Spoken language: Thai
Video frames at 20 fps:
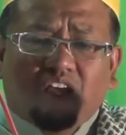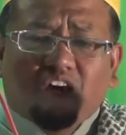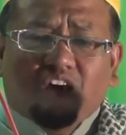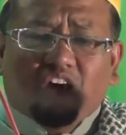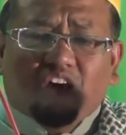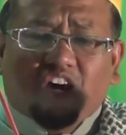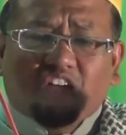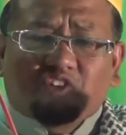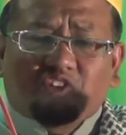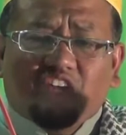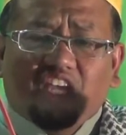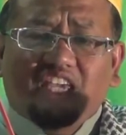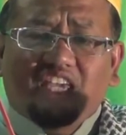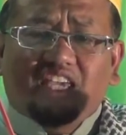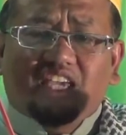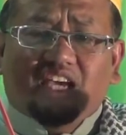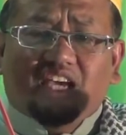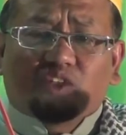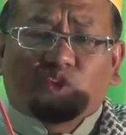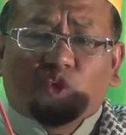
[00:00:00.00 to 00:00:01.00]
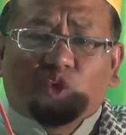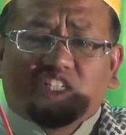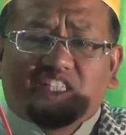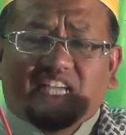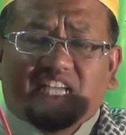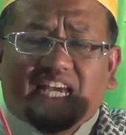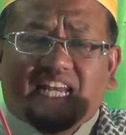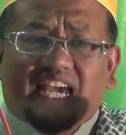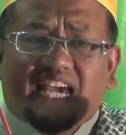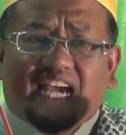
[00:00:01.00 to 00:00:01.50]
กับอีตุ
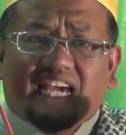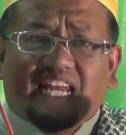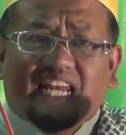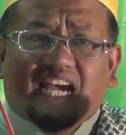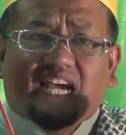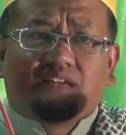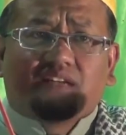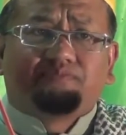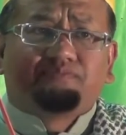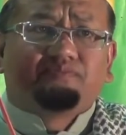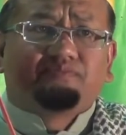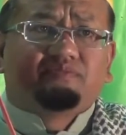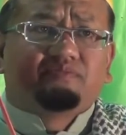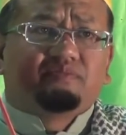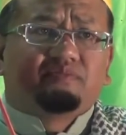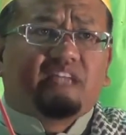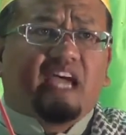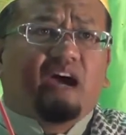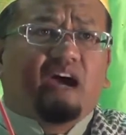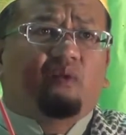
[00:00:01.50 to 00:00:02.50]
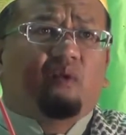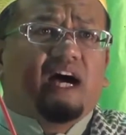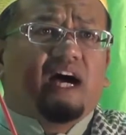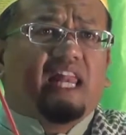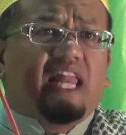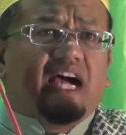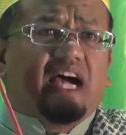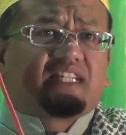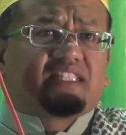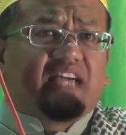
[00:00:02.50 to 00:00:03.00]
จะาละละแต่ว่า
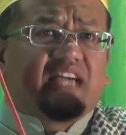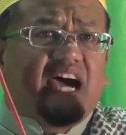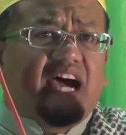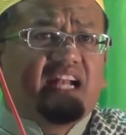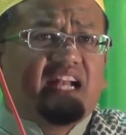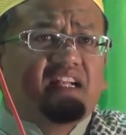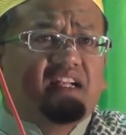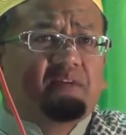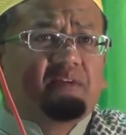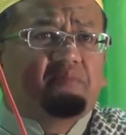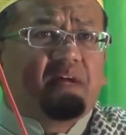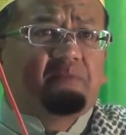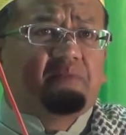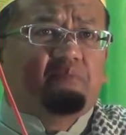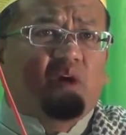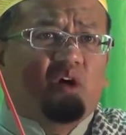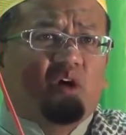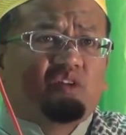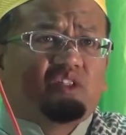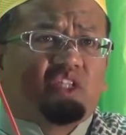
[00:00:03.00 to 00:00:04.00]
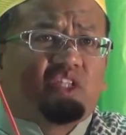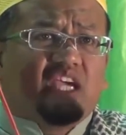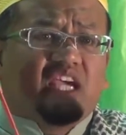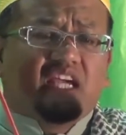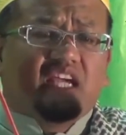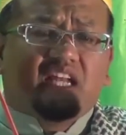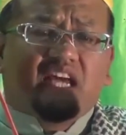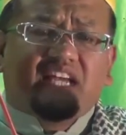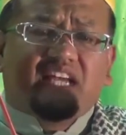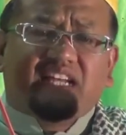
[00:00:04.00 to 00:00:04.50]
หลักฐานเนี่ยมันบ่งชี้
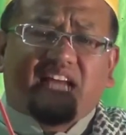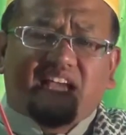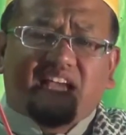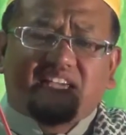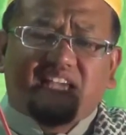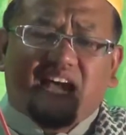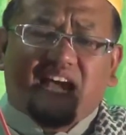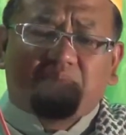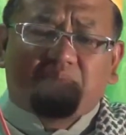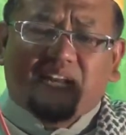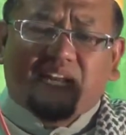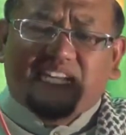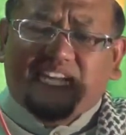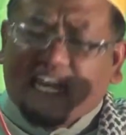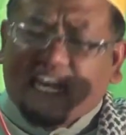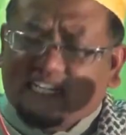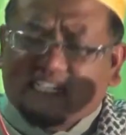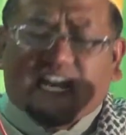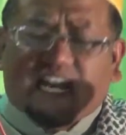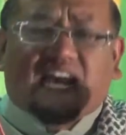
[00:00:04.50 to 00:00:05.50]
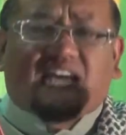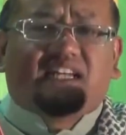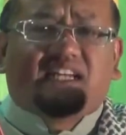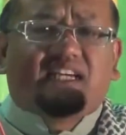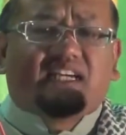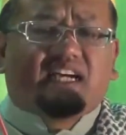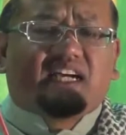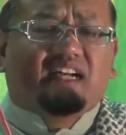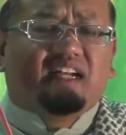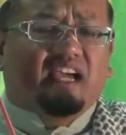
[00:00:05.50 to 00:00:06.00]
เลยนายะมันเด็ดขาดเหลื
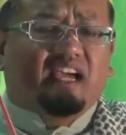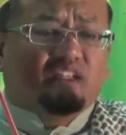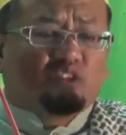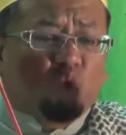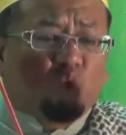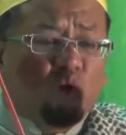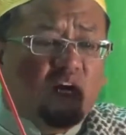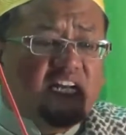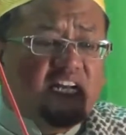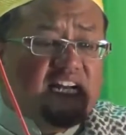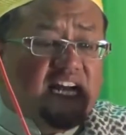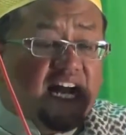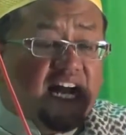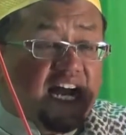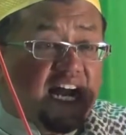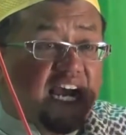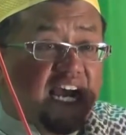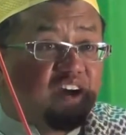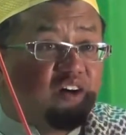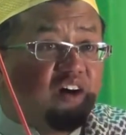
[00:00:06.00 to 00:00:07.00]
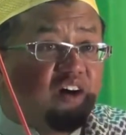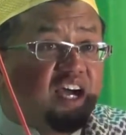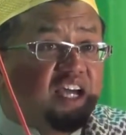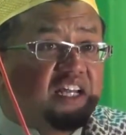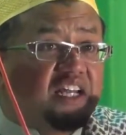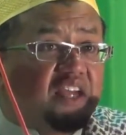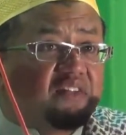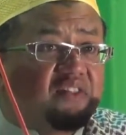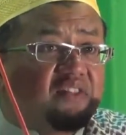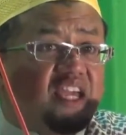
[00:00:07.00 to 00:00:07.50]
อเกินไอตัวเนื้อหาของอะ
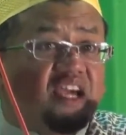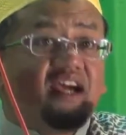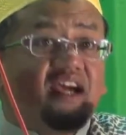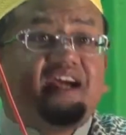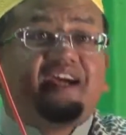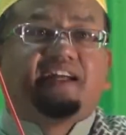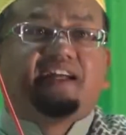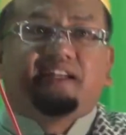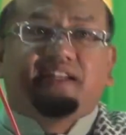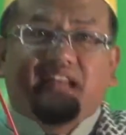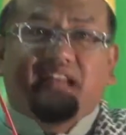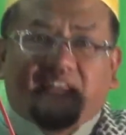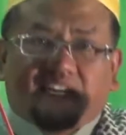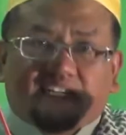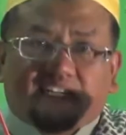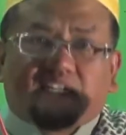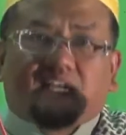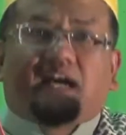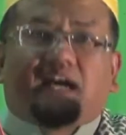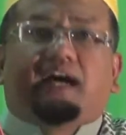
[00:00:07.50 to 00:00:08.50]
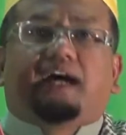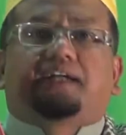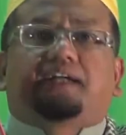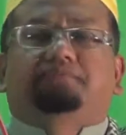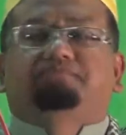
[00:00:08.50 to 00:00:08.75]
ดีษเนี่ยเด็ดขาด